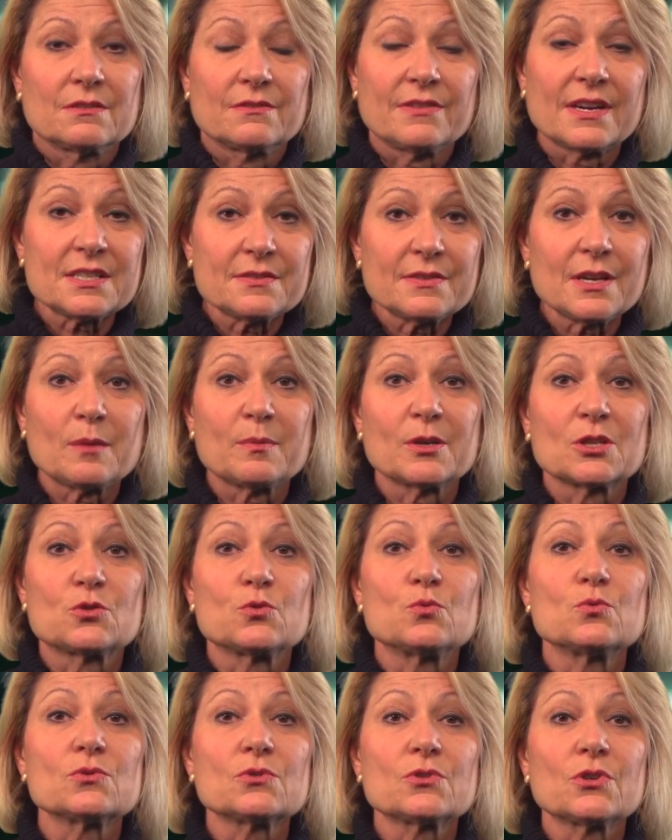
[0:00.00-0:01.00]
Was wir aber
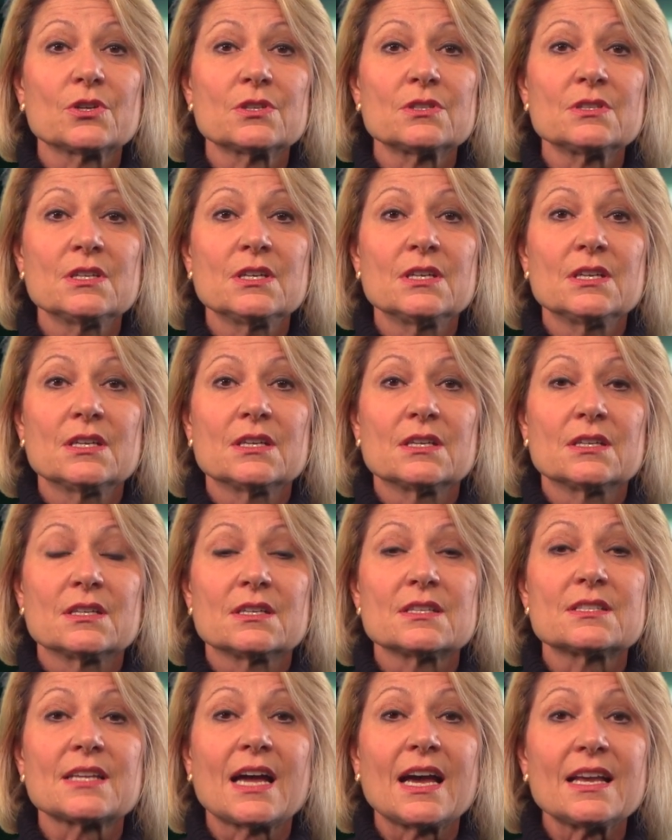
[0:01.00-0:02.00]
tun können,
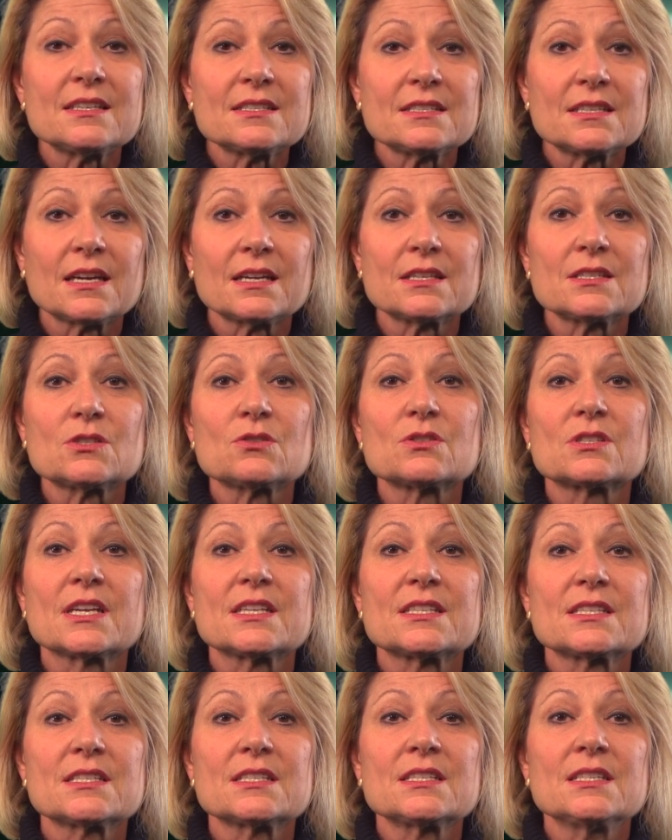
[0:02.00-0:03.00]
ist alles daran zu
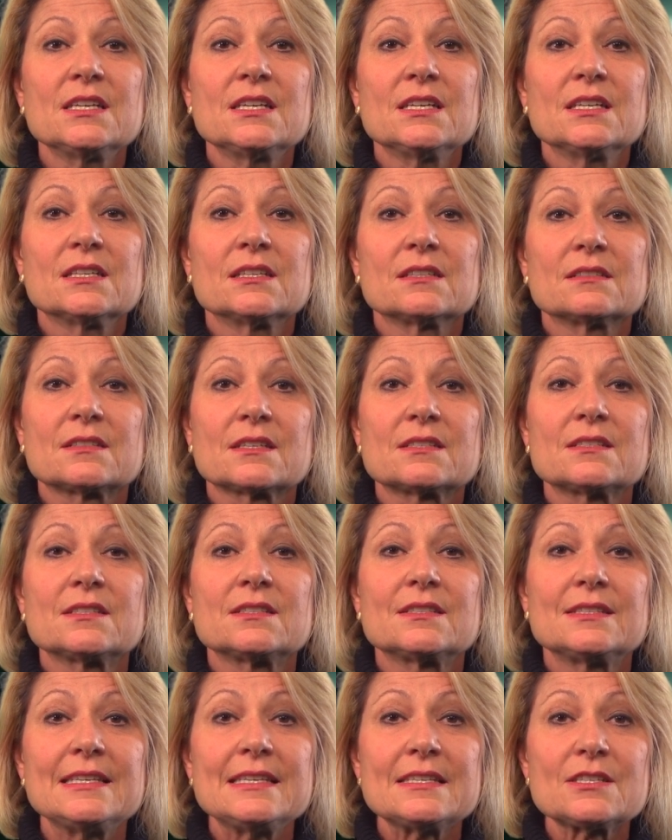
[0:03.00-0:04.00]
setzen, dass
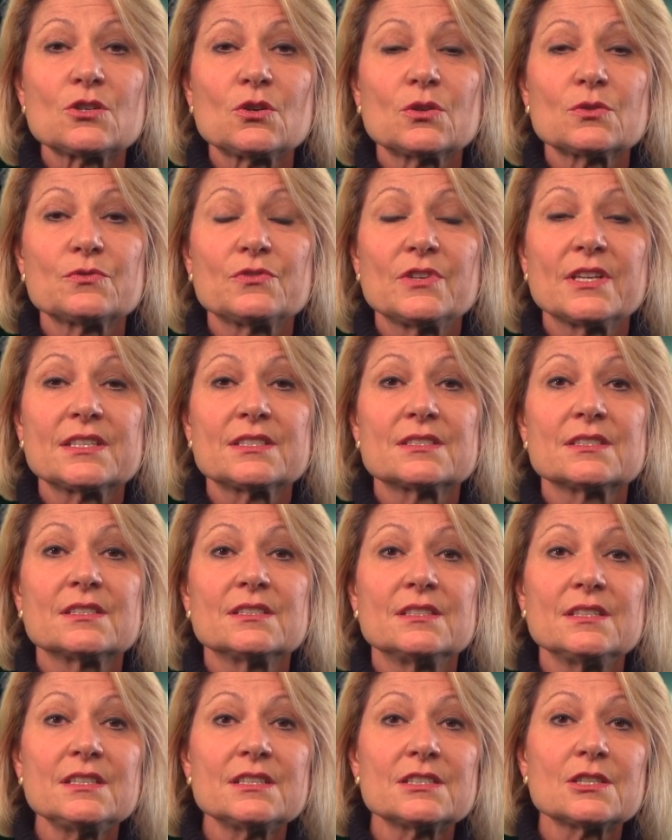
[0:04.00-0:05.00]
sich diese Konflikte
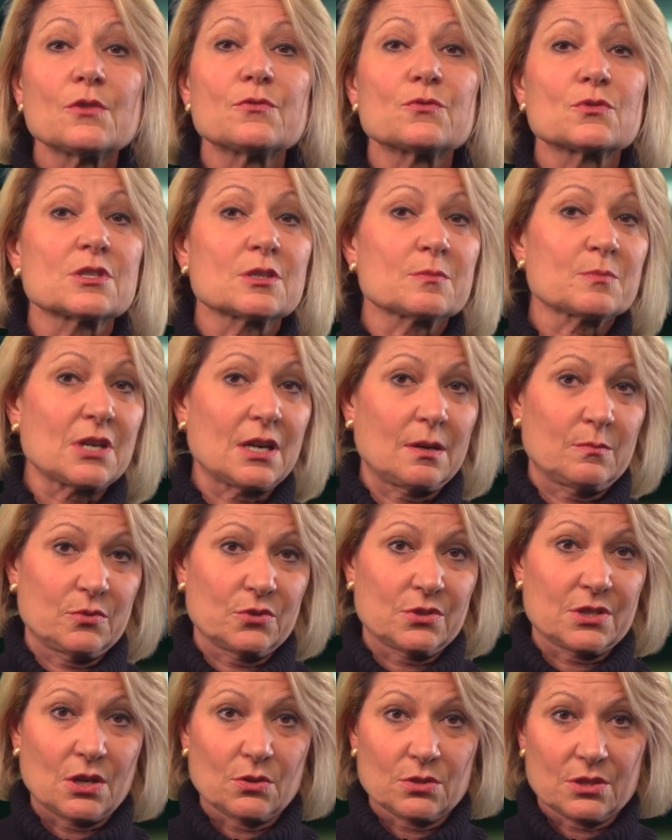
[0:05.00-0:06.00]
nicht auf unserem
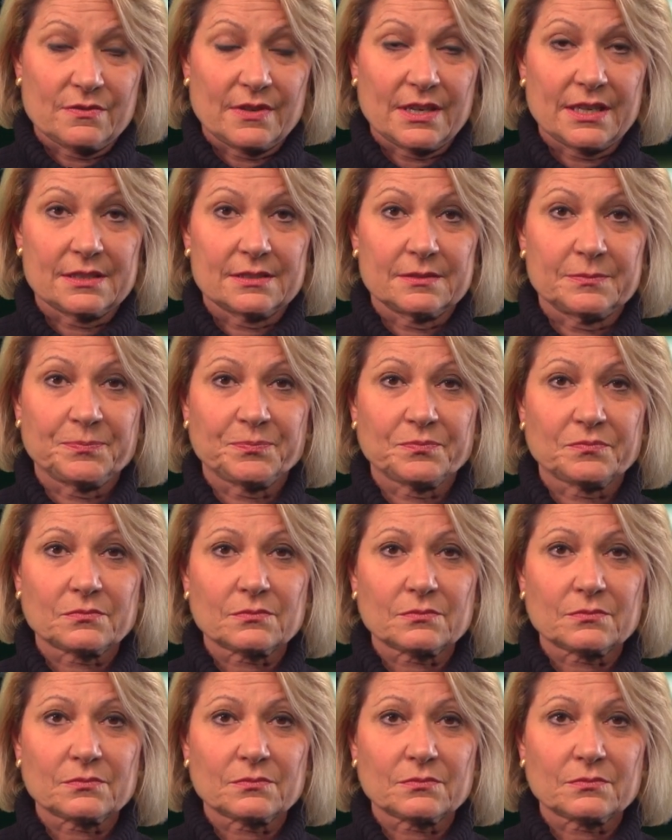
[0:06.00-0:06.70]
Campus ausweiten.